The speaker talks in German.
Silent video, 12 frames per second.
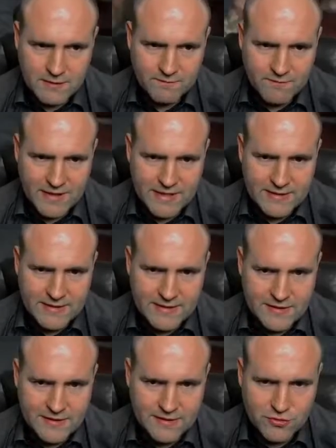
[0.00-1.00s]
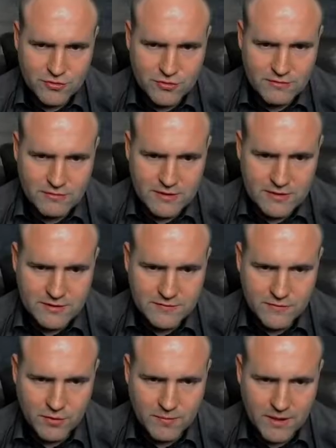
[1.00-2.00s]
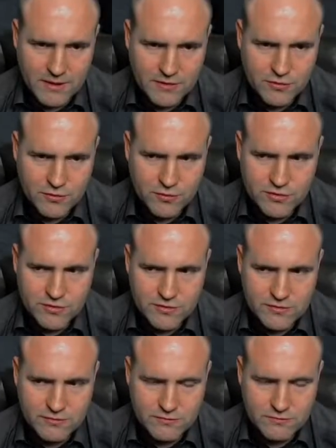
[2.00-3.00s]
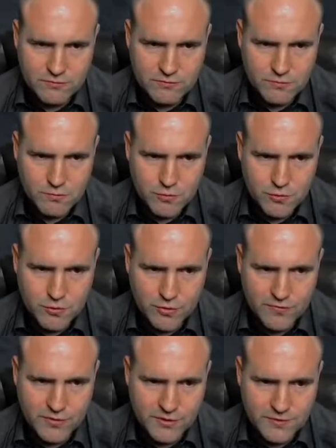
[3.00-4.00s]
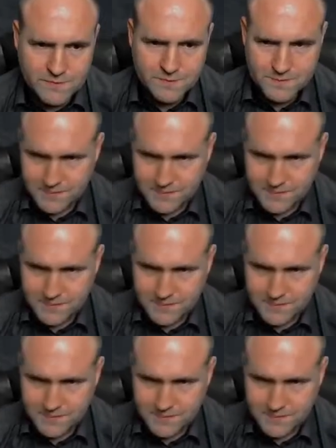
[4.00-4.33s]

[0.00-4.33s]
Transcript: Weil das ist ja schon ein relativ, hoppla, ein großes Dörfchen.